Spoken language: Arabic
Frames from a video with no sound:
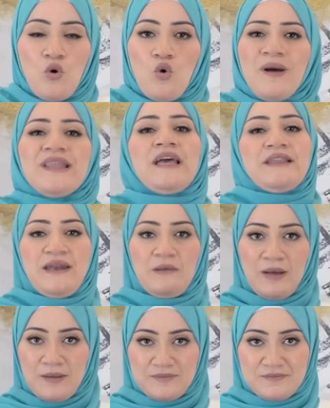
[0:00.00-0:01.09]
وبدات هنا
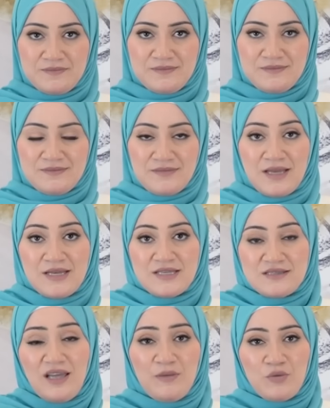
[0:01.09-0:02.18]
بقى
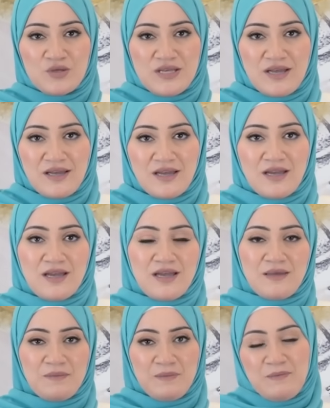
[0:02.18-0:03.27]
صاحب جوزها
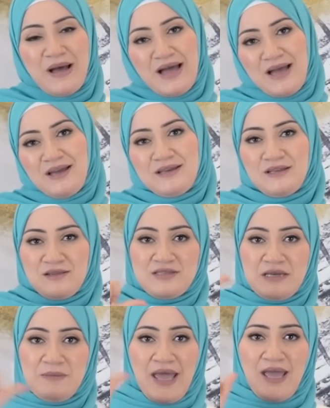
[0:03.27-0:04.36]
بقى
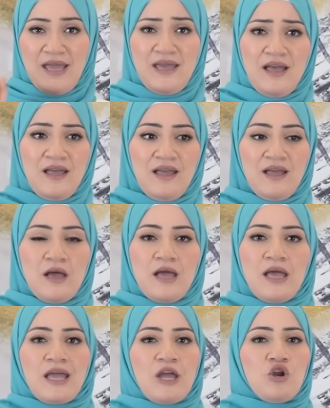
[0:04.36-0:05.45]
يتصل بيها هي
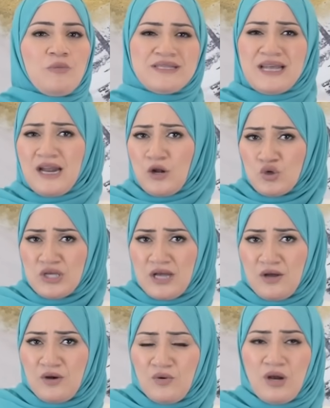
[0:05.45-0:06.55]
كانه بيسال على
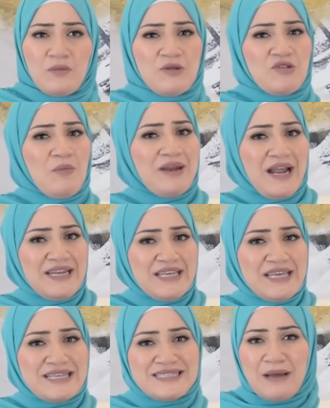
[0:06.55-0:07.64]
جوزها ولا انا بطمن
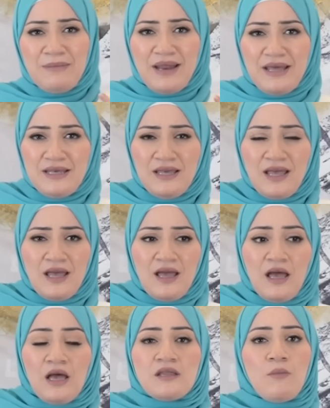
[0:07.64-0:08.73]
عليكي انت عامله ايه
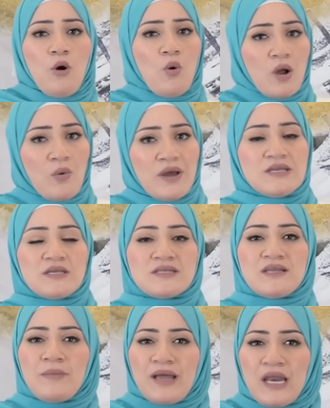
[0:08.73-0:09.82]
آه طب هو كويس
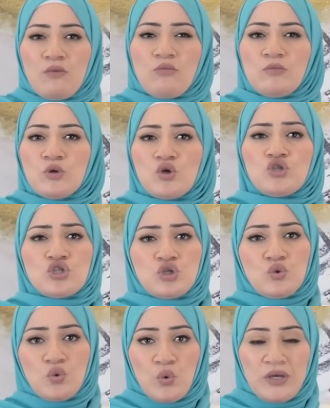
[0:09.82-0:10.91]
اصل انا بكلمه ما بيردش
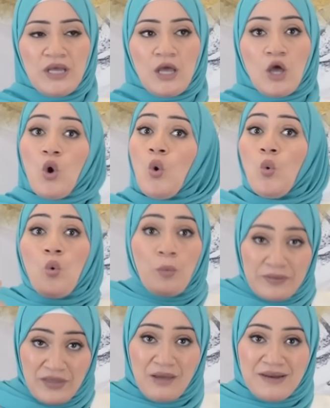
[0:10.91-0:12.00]
ادهوني
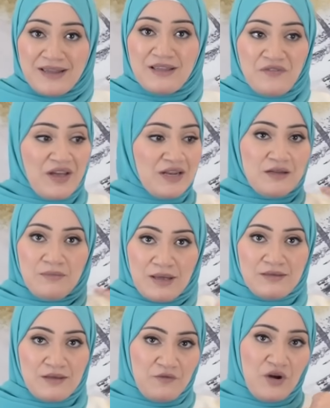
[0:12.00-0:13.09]
وبتعمل كده فعلا
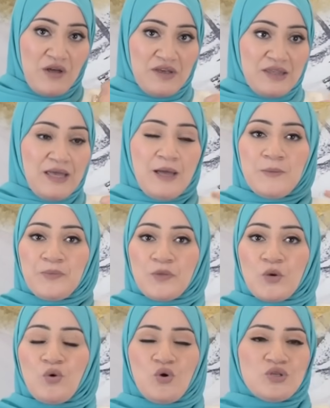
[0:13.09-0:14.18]
يبقى تليفونها في ايديها
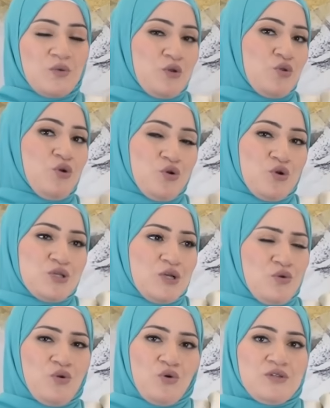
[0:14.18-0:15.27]
وجوز وتروح لجوزها
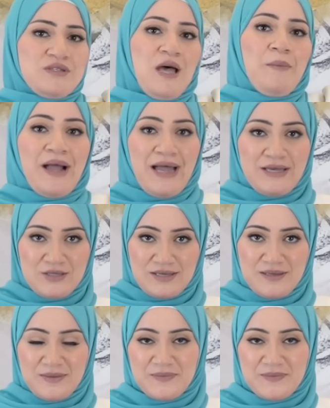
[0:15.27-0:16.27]
تقول له خد صاحبك عايزك